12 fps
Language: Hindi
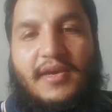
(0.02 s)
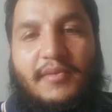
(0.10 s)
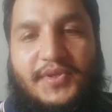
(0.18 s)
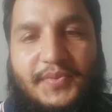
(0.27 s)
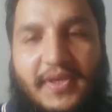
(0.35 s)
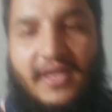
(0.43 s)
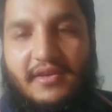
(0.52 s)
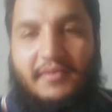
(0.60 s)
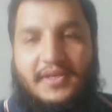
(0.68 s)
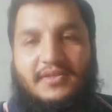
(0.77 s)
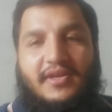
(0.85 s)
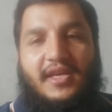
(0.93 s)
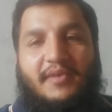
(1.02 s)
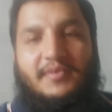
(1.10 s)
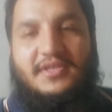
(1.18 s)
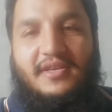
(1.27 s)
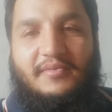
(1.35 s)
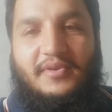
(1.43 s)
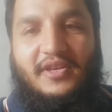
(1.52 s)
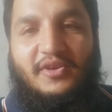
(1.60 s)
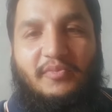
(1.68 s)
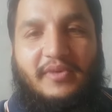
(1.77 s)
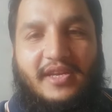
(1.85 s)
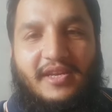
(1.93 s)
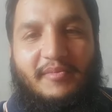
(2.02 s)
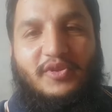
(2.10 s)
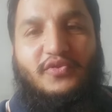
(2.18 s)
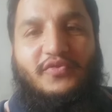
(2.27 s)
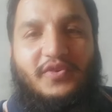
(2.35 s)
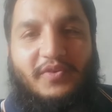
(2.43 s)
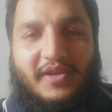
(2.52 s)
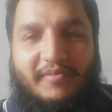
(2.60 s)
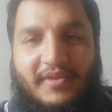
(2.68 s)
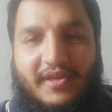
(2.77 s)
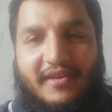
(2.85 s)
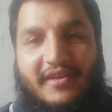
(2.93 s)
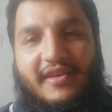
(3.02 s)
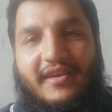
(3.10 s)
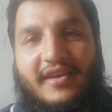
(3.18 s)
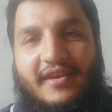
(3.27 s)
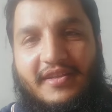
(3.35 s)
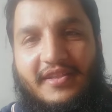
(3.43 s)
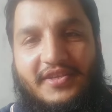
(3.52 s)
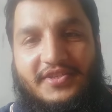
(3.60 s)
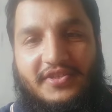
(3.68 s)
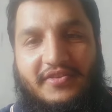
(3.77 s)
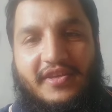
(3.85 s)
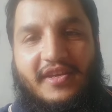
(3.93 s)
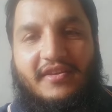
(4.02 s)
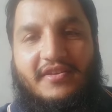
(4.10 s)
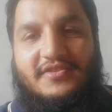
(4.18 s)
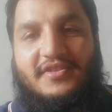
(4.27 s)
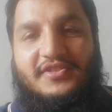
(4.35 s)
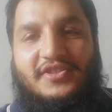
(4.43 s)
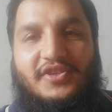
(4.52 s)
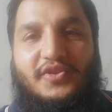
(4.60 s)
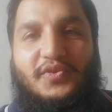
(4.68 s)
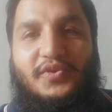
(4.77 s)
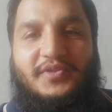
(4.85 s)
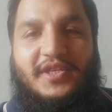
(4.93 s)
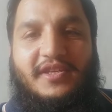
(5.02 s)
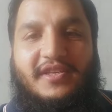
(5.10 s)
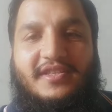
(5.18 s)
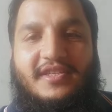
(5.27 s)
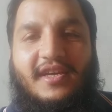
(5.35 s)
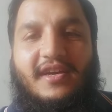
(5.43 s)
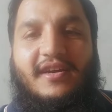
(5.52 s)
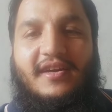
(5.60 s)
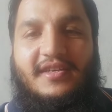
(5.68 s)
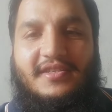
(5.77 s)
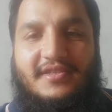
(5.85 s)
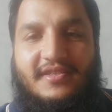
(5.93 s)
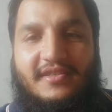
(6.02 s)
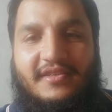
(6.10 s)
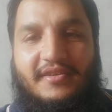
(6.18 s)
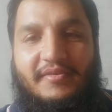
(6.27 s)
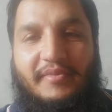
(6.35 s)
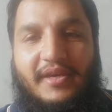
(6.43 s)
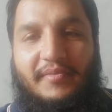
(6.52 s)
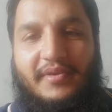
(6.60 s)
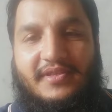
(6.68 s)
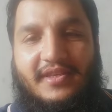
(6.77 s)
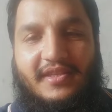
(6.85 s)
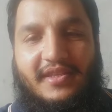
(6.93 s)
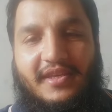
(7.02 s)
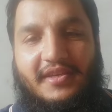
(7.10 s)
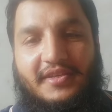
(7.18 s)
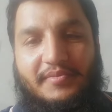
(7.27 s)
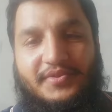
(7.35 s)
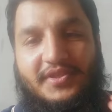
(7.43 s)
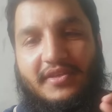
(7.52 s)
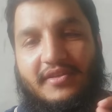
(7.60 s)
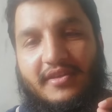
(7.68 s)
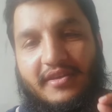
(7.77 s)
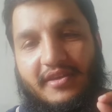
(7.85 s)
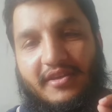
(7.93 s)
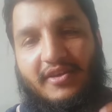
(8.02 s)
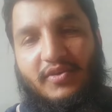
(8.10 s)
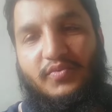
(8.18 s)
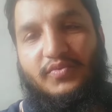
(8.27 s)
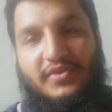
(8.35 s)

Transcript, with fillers: बसमिल अल्लाम मेरा नाम है तोफ़ी और आप देख रहे हैं हादी इंजीनियरिंग एंड कंस्ट्रक्शन यूट्यूब चैनल जी आज मैं आपके साथ एक टिप शेयर करने लगा हूँ